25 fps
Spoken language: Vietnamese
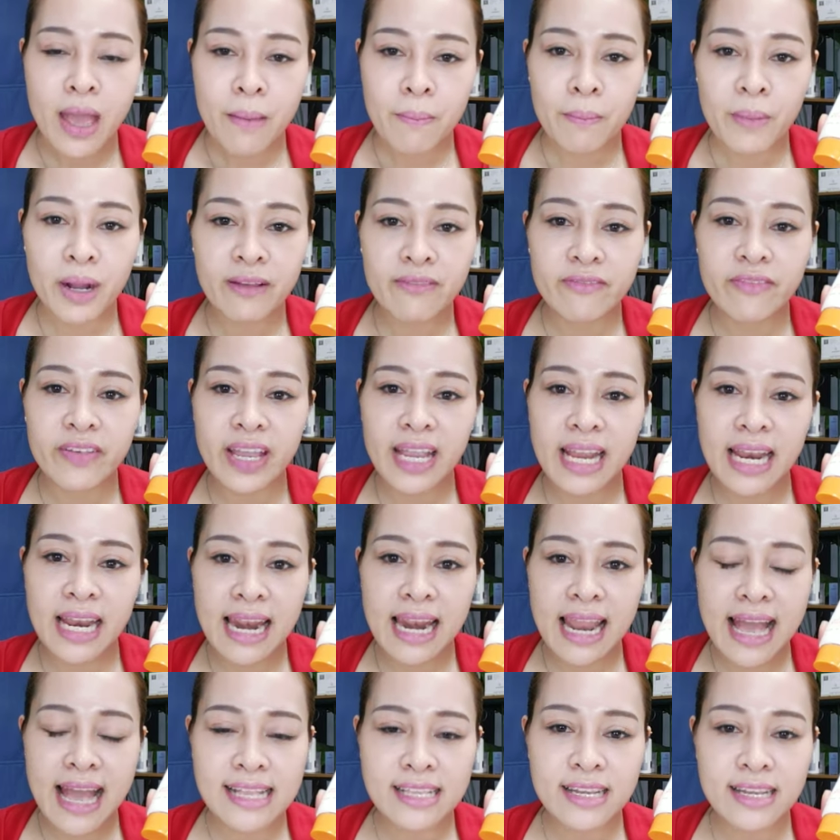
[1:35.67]
bởi vì
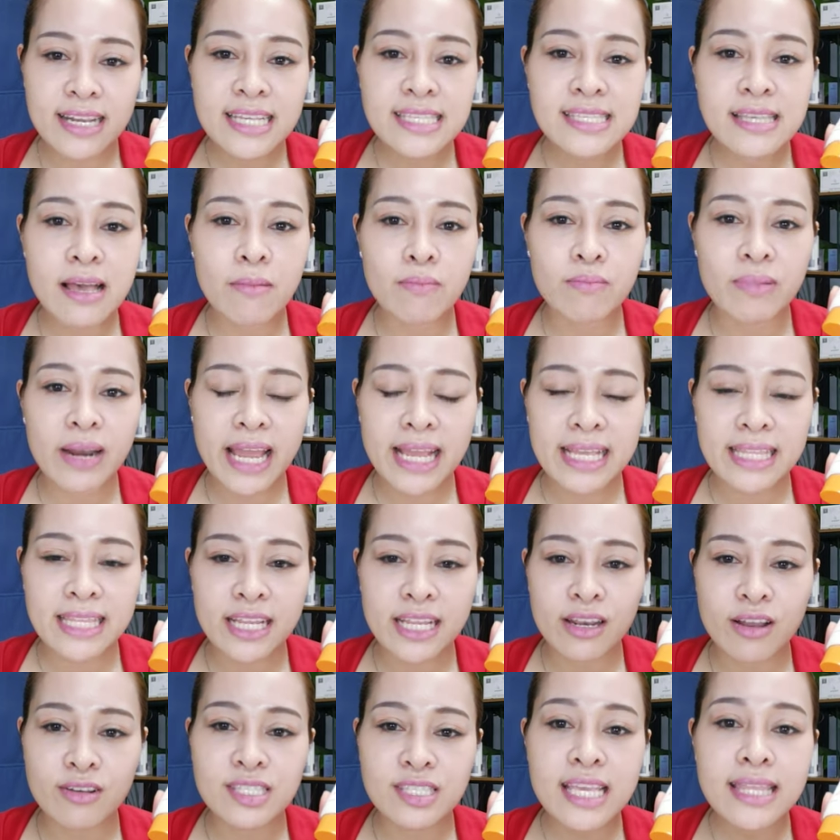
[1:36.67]
là những cái dòng này thì
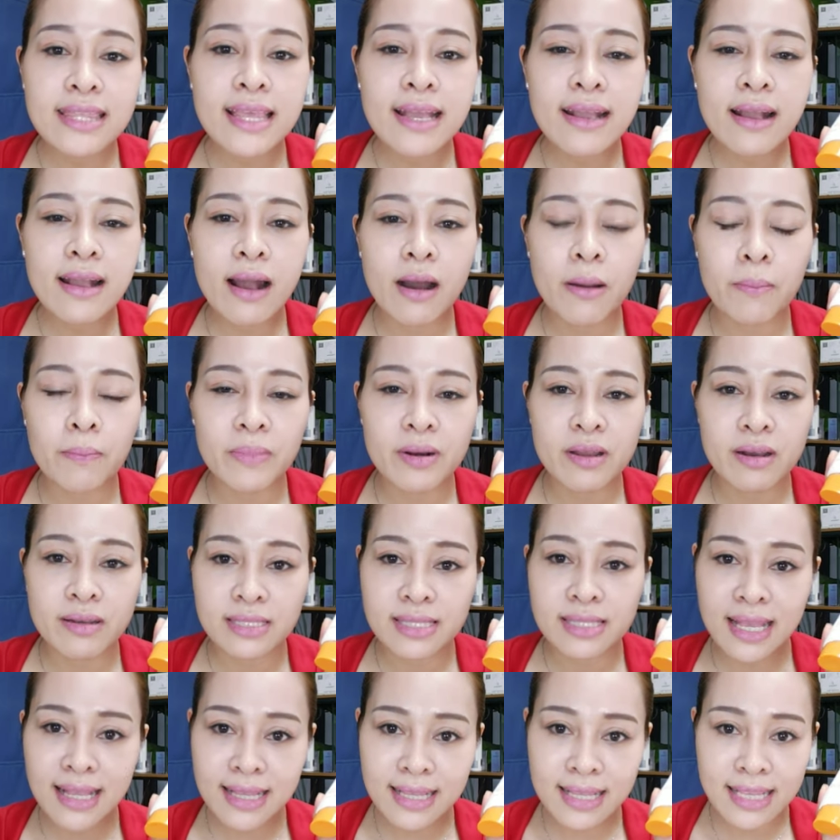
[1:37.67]
nó sẽ tích hợp
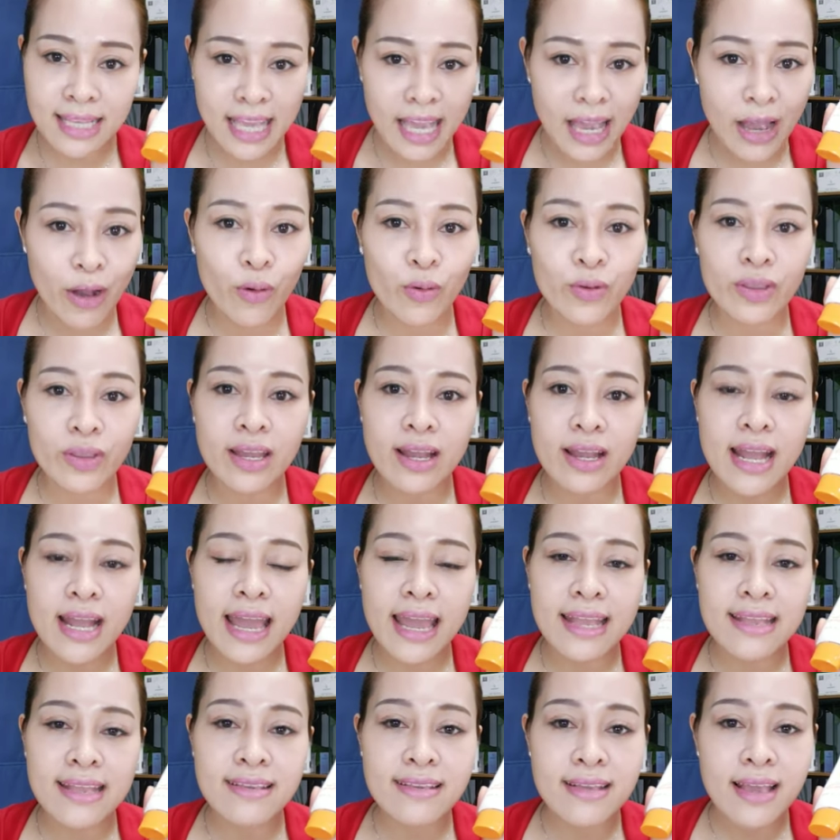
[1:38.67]
được rất nhiều những
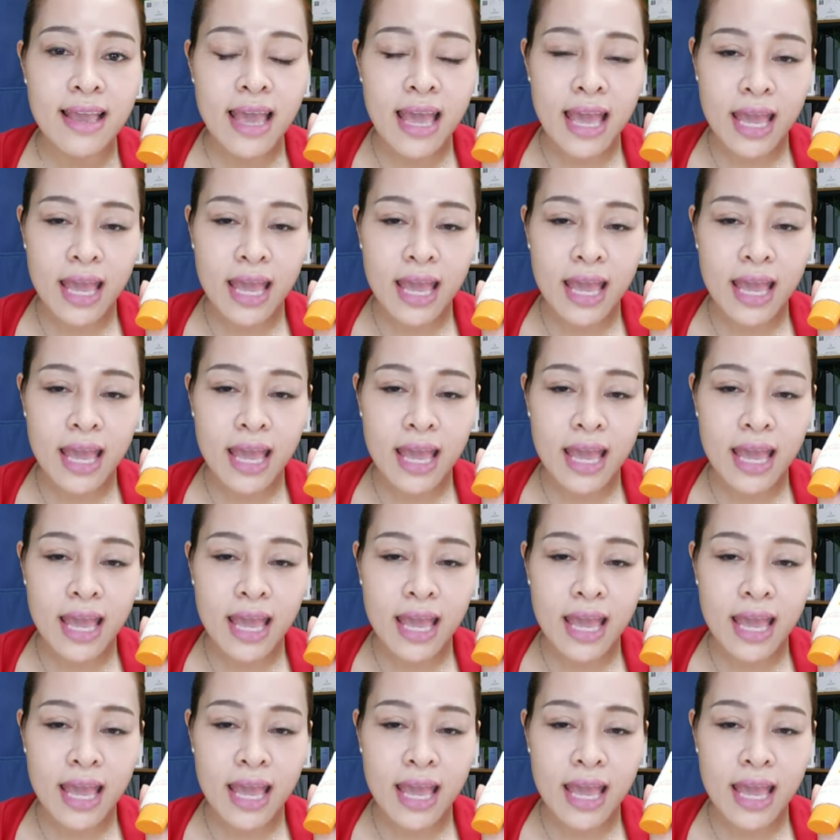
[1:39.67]
cái